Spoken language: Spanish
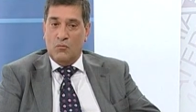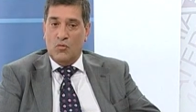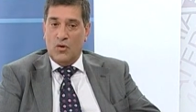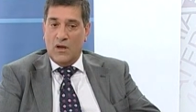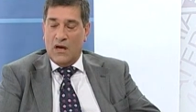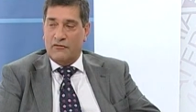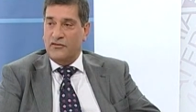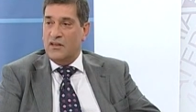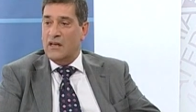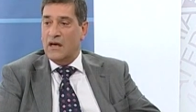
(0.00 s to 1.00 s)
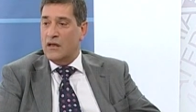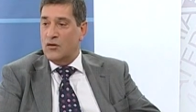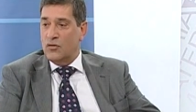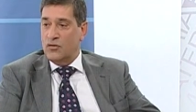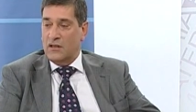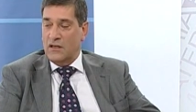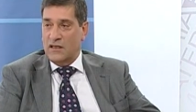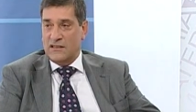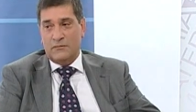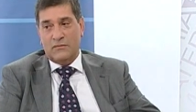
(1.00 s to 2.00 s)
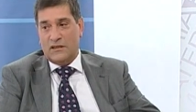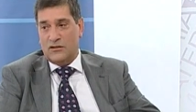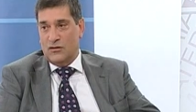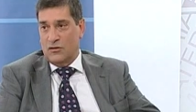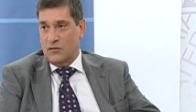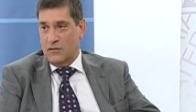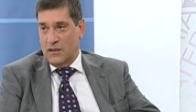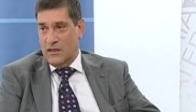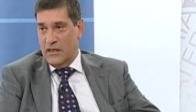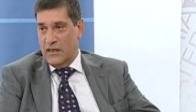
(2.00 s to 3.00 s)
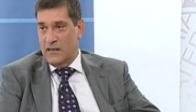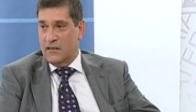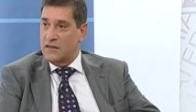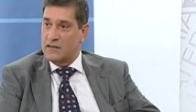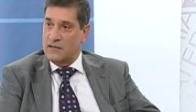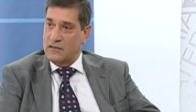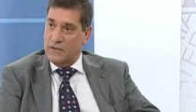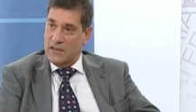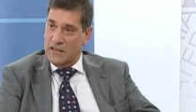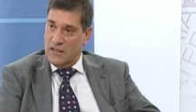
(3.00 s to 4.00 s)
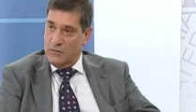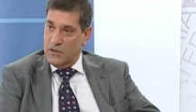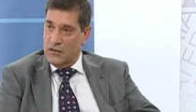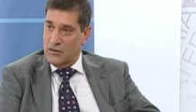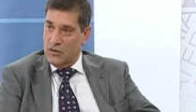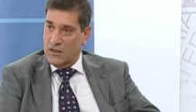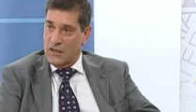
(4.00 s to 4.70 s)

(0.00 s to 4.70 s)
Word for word: muy afinado de aceptación de clientes y de mantenimiento de